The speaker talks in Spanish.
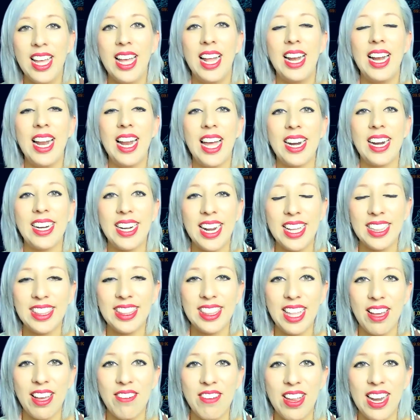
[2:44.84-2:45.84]
la
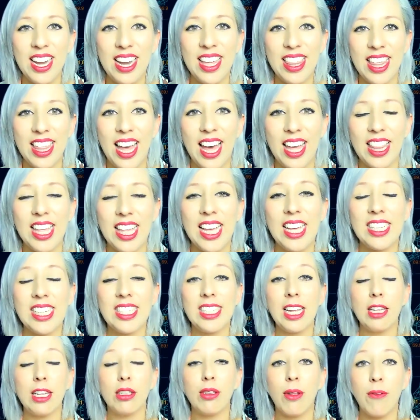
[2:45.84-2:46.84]
rentabilidad.
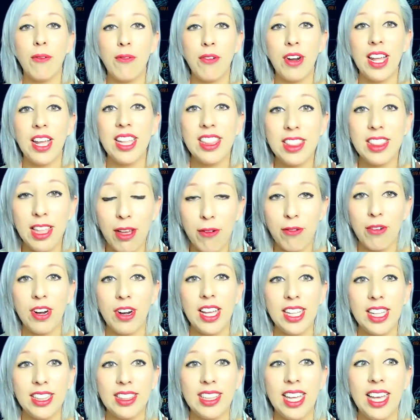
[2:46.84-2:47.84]
Estás frente a
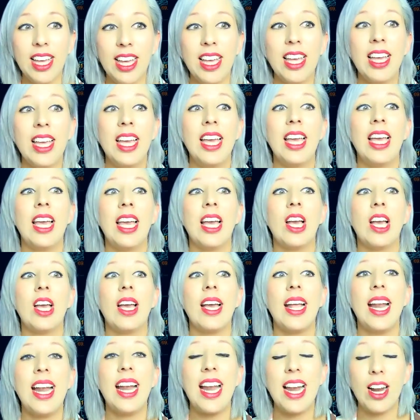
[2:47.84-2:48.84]
frente
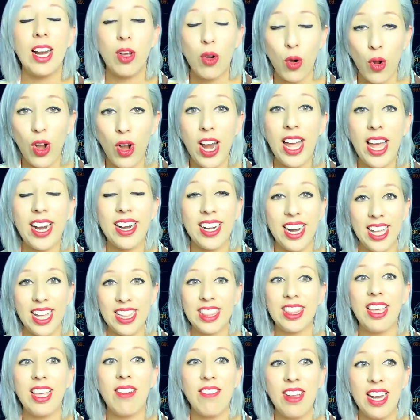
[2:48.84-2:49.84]
con la
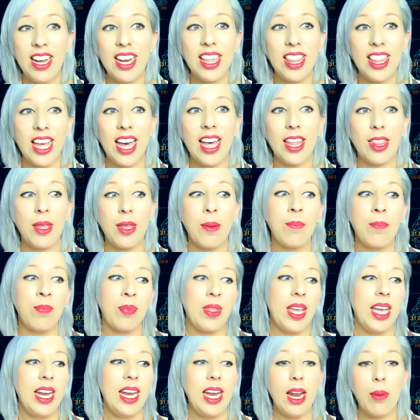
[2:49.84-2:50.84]
rentabilidad.
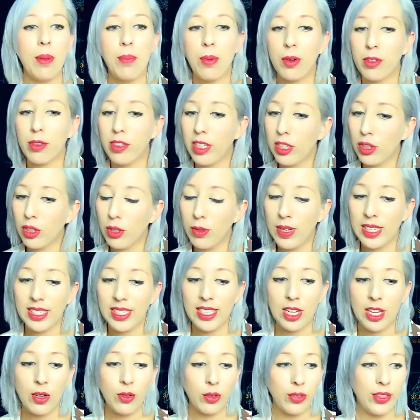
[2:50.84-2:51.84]
En el proceso vas a
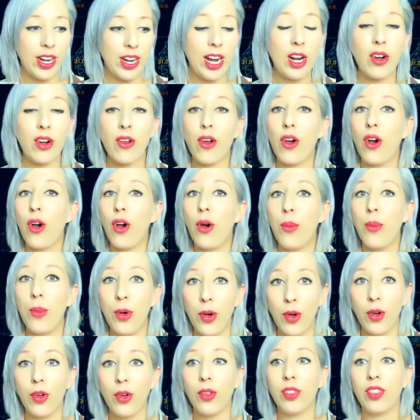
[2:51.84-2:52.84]
encontrar
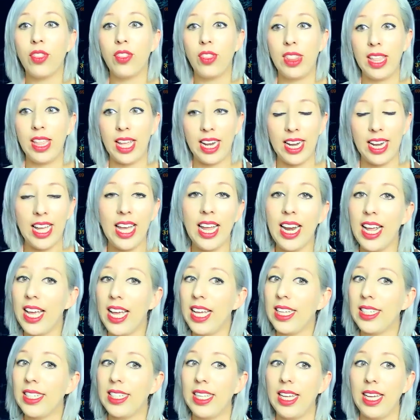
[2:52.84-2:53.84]
cómo tener
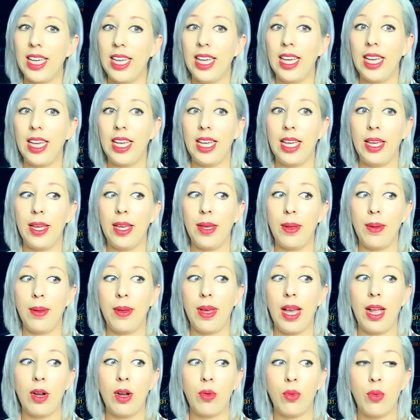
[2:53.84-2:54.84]
ese, eh,
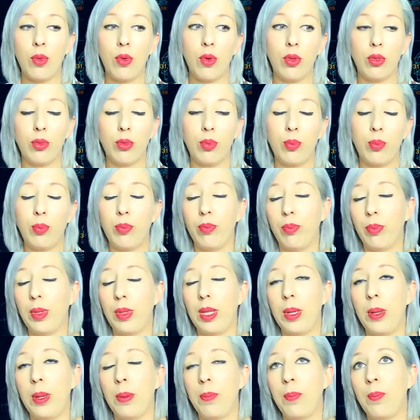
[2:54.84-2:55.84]
algunos
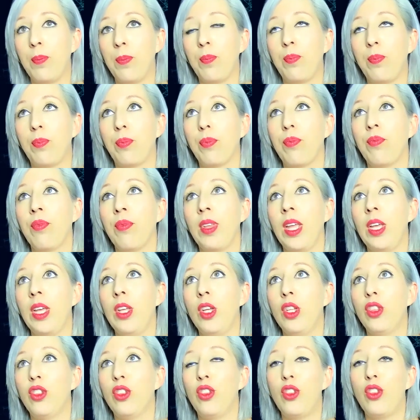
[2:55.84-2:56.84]
em,
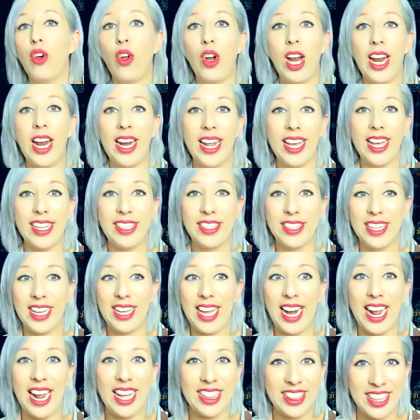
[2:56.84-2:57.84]
dólares
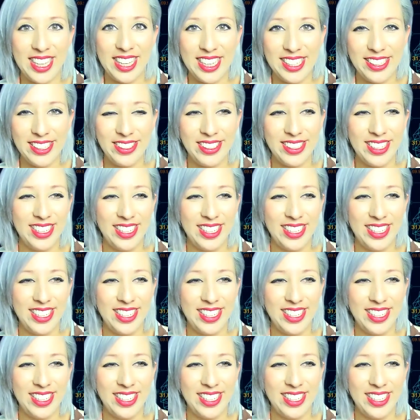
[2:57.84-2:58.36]
gratis